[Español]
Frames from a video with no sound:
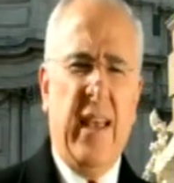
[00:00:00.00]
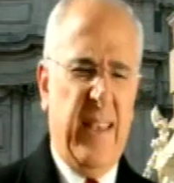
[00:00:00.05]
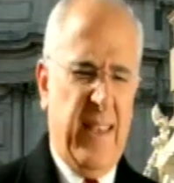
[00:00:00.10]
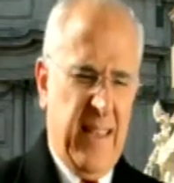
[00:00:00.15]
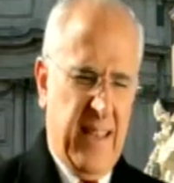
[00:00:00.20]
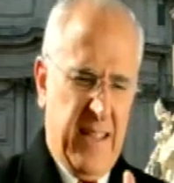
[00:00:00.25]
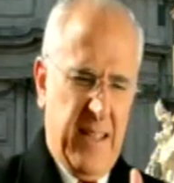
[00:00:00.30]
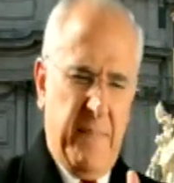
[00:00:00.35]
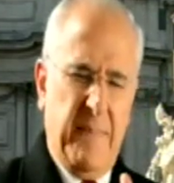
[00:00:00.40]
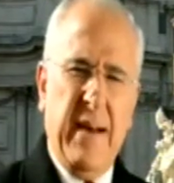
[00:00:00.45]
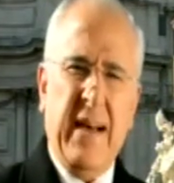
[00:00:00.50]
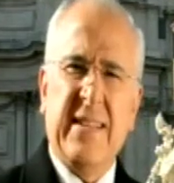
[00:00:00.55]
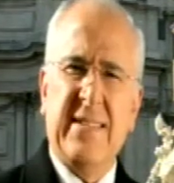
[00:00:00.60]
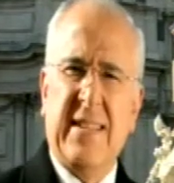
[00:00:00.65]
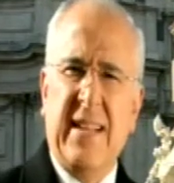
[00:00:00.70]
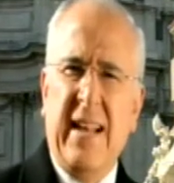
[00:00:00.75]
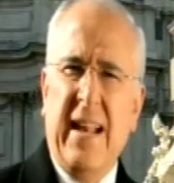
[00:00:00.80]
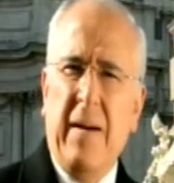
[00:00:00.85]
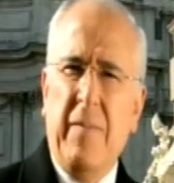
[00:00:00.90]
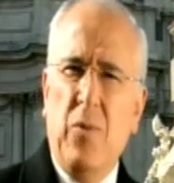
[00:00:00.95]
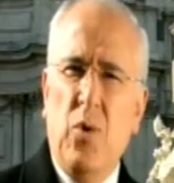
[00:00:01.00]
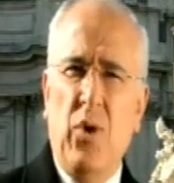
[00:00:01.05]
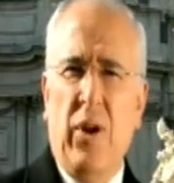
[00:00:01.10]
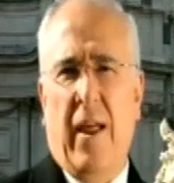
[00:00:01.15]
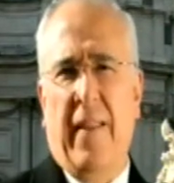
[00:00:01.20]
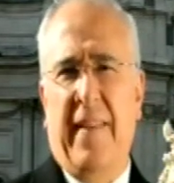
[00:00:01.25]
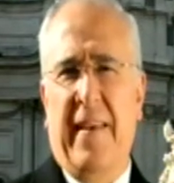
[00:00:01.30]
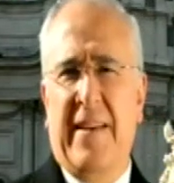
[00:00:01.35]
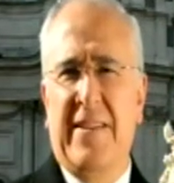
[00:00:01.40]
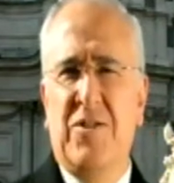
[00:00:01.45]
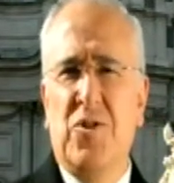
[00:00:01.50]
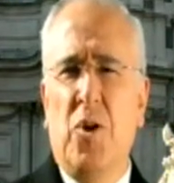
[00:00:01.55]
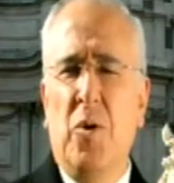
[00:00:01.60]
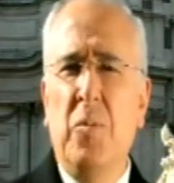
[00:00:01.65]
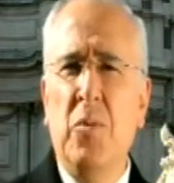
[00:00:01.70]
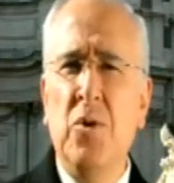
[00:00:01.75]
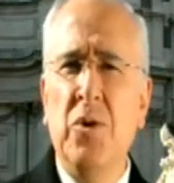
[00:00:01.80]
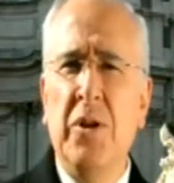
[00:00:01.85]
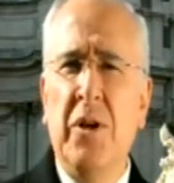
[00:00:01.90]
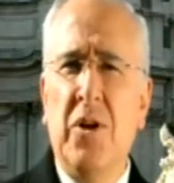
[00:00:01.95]
y además la bula de
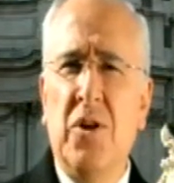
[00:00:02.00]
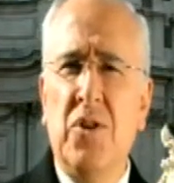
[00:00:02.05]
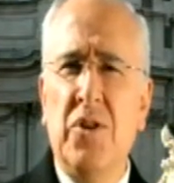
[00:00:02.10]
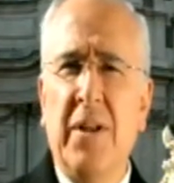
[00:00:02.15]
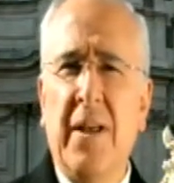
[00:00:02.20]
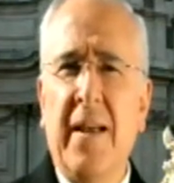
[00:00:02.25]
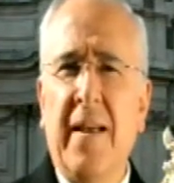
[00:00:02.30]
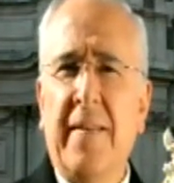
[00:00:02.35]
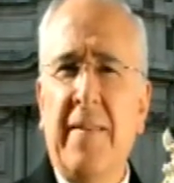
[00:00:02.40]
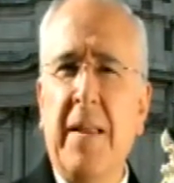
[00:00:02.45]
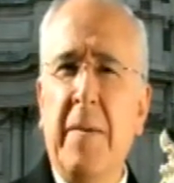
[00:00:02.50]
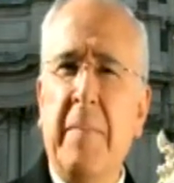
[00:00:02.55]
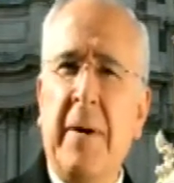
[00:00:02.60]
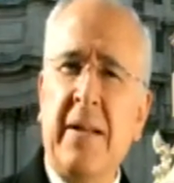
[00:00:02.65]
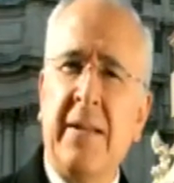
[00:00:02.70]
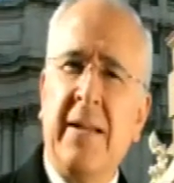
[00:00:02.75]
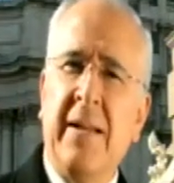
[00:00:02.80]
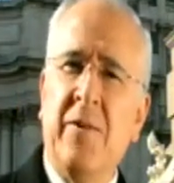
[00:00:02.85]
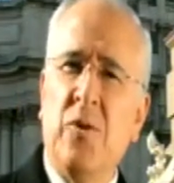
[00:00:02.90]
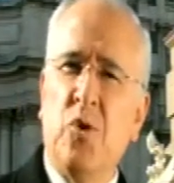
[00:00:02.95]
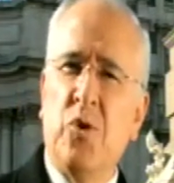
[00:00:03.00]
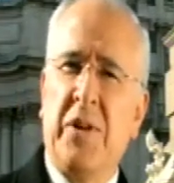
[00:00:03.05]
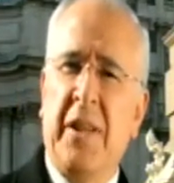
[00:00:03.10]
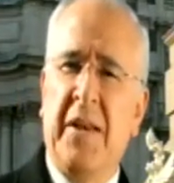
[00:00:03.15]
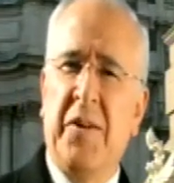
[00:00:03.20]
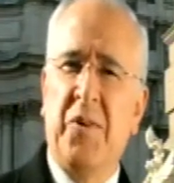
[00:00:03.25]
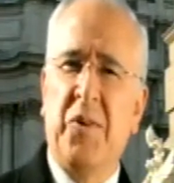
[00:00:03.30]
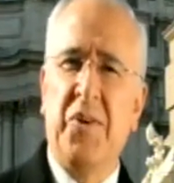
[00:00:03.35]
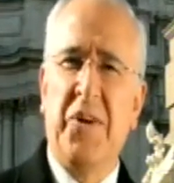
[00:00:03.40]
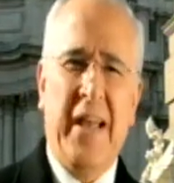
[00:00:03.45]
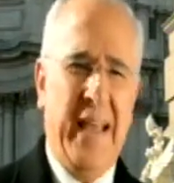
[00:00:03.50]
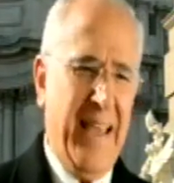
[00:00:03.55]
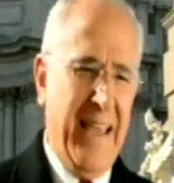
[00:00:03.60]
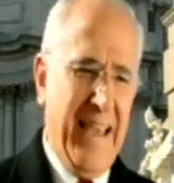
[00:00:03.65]
excomunión de Martín Lutero.